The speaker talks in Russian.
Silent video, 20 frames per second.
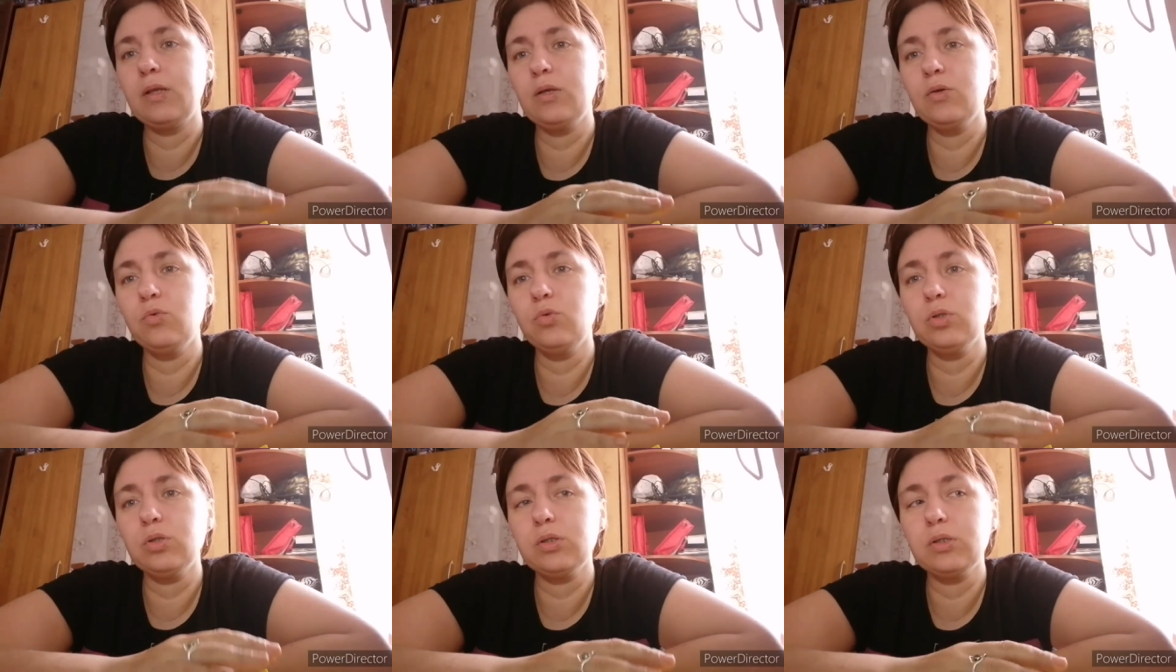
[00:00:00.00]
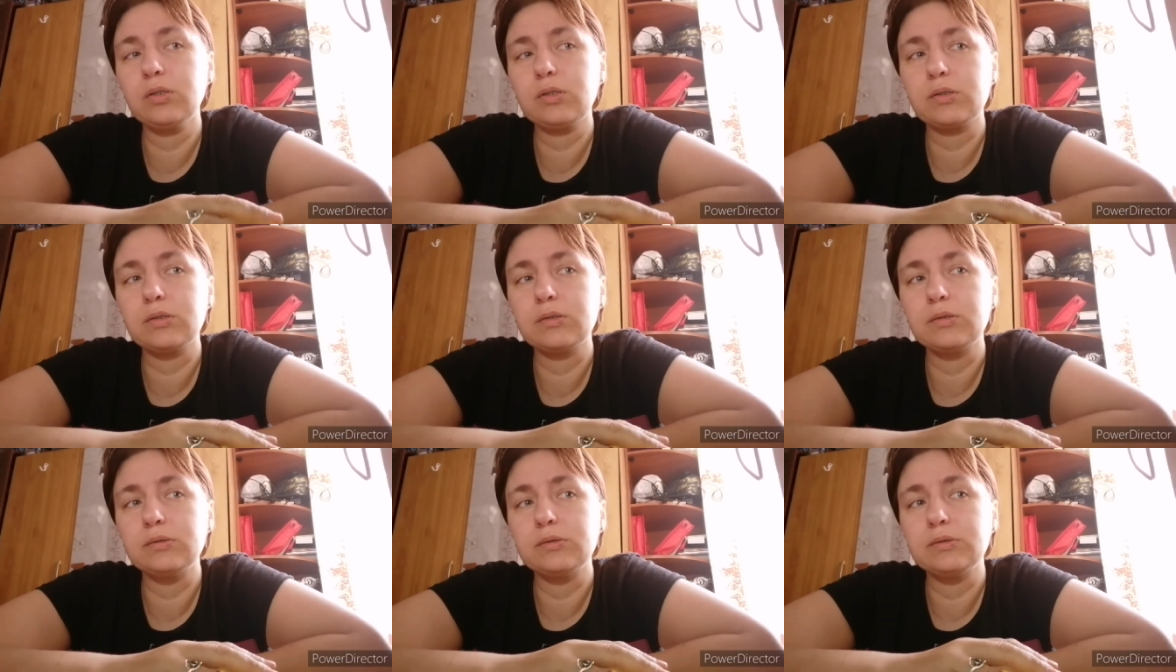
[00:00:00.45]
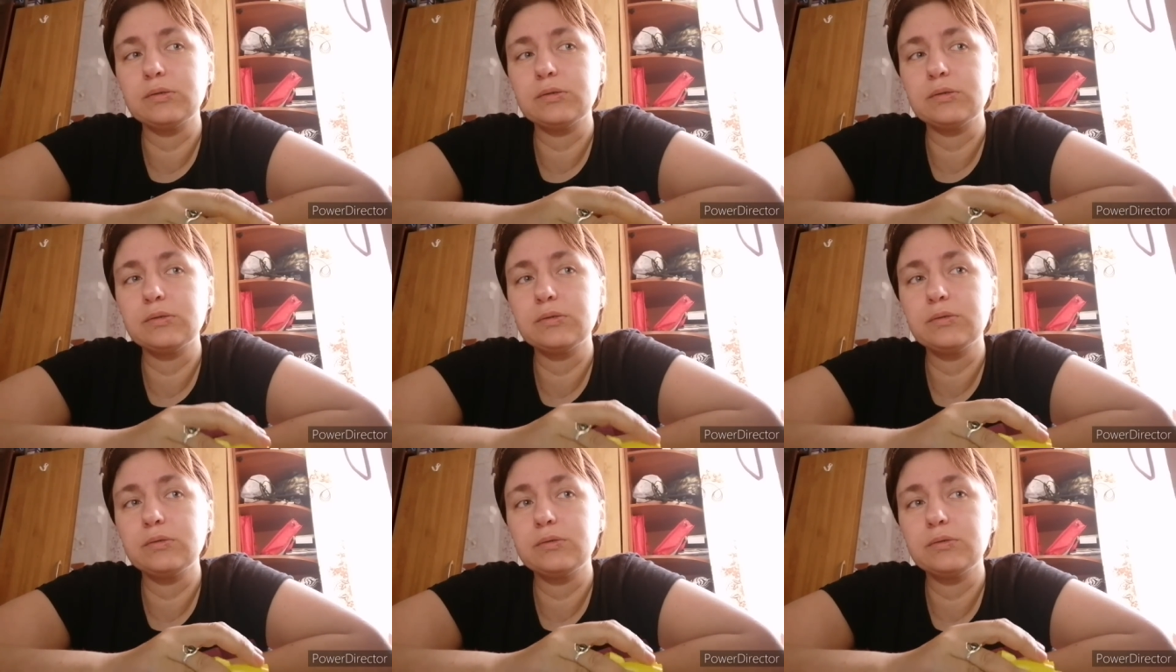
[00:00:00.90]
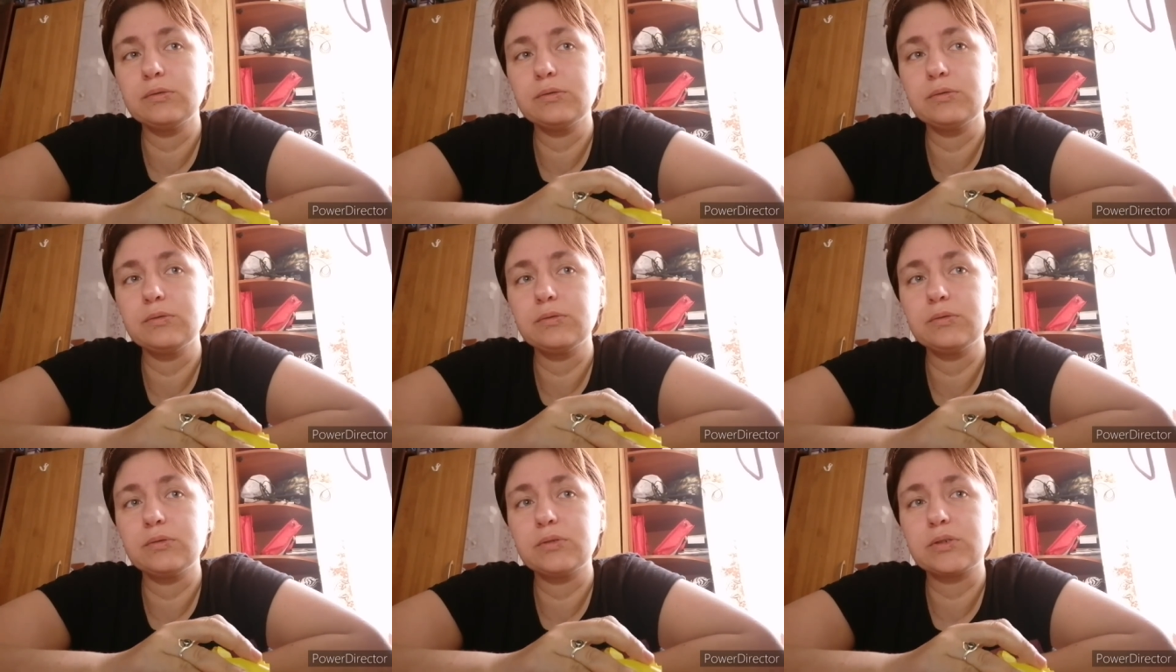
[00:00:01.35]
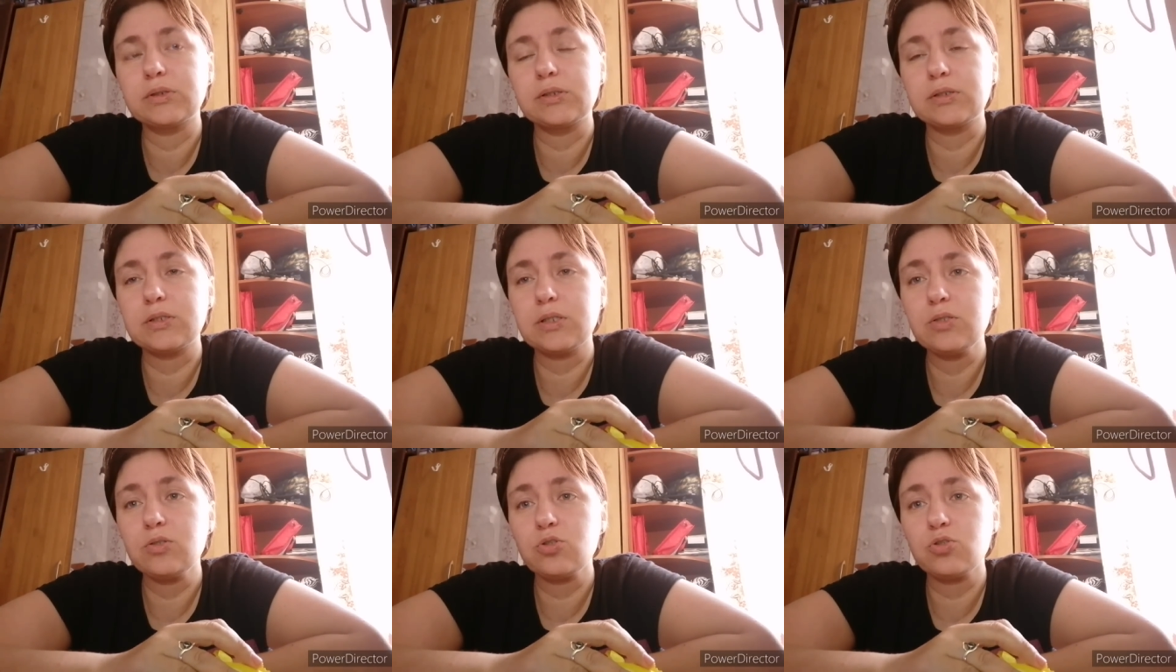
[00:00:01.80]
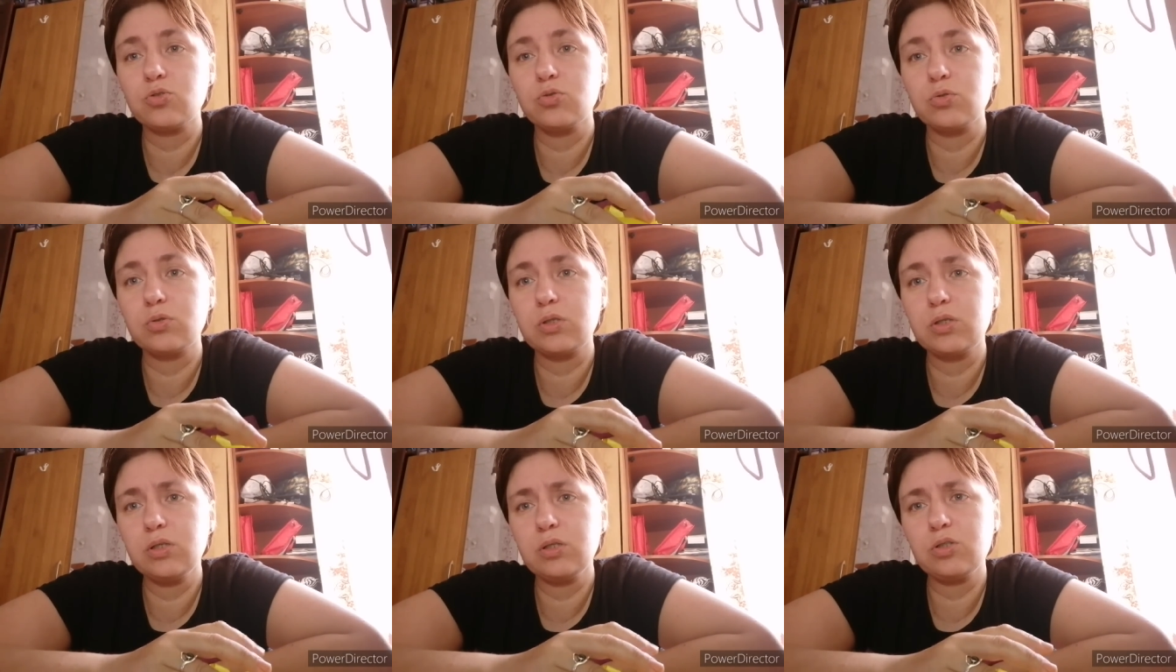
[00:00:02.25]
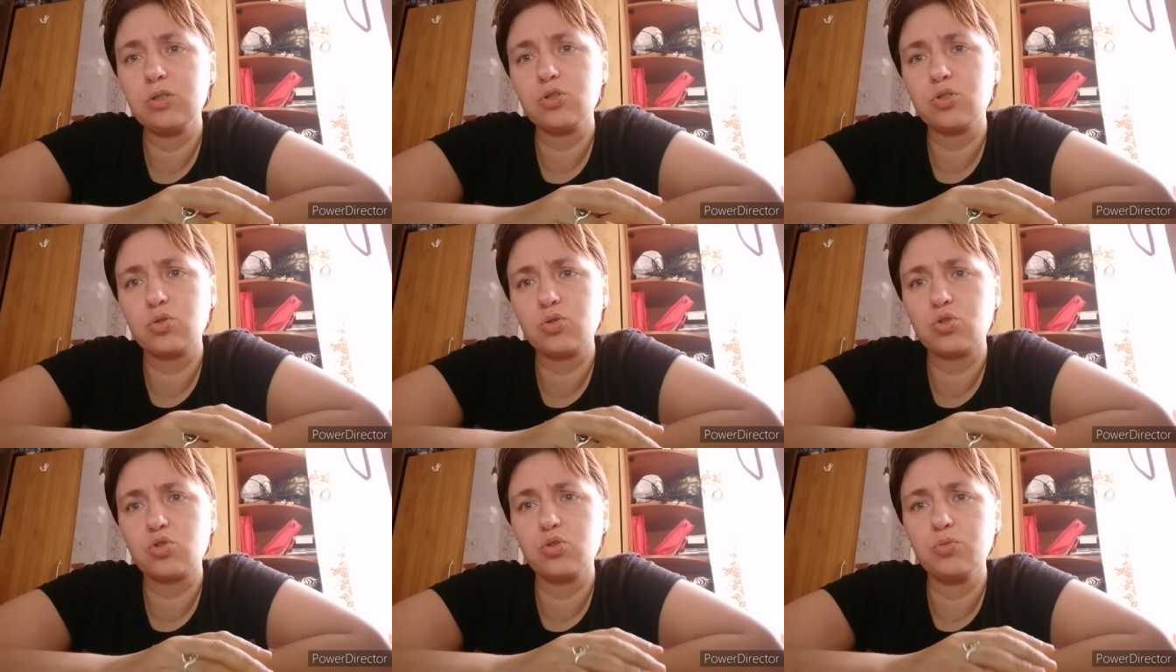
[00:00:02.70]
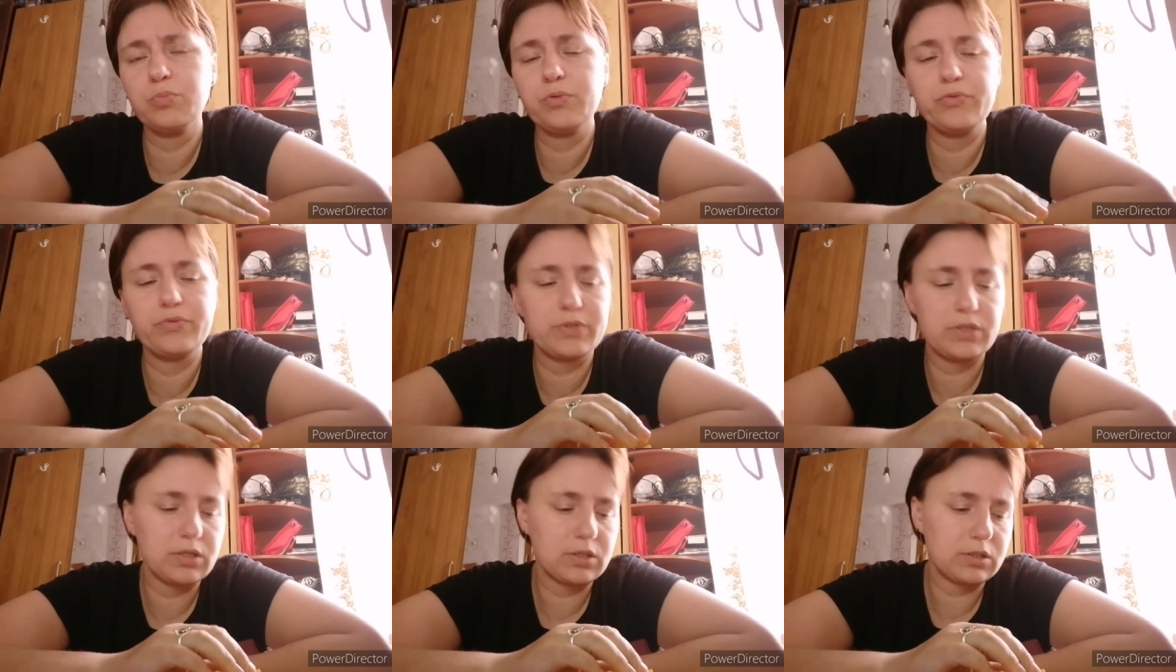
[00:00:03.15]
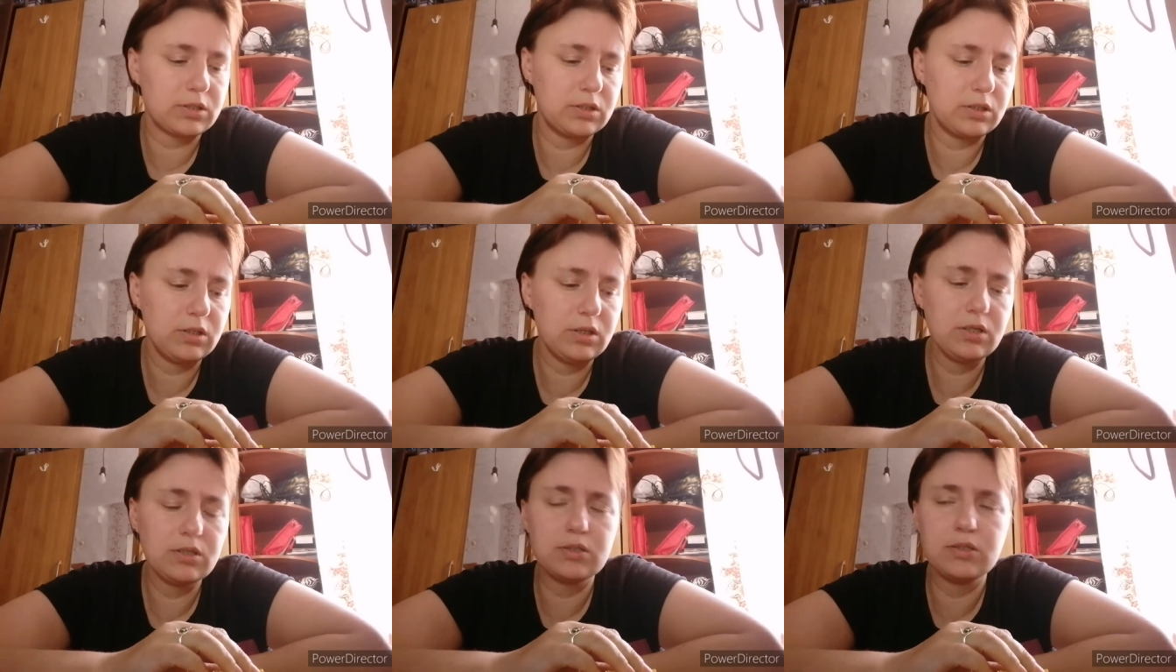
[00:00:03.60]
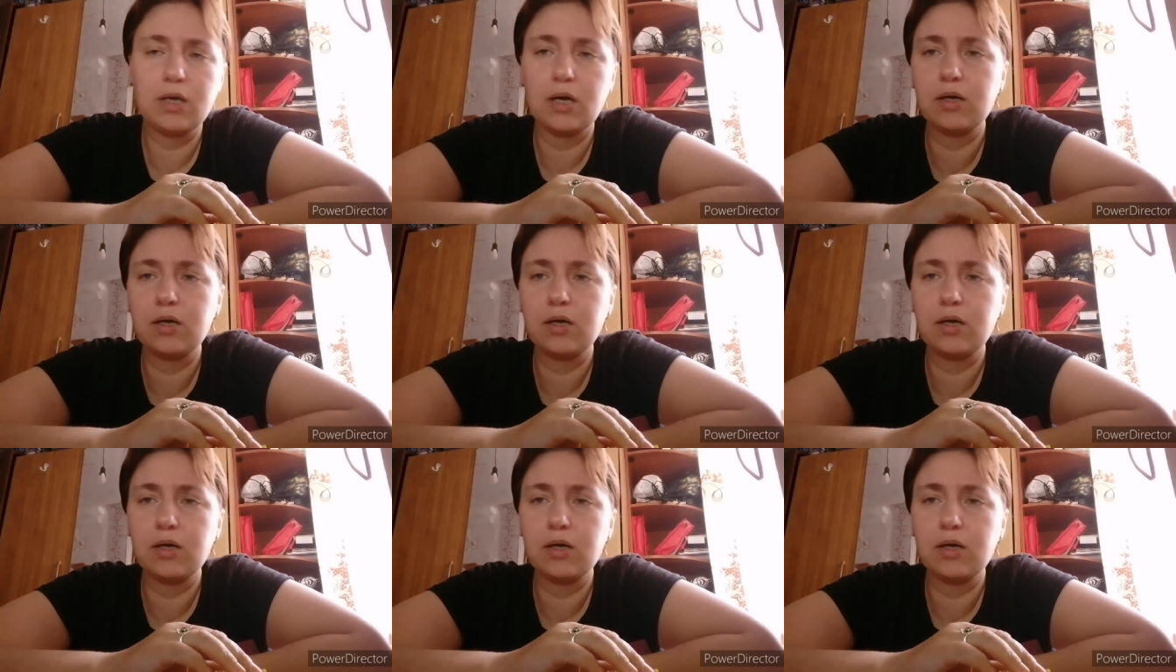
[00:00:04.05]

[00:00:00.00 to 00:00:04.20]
И он это сказал, что какие-то шумы в сердце есть.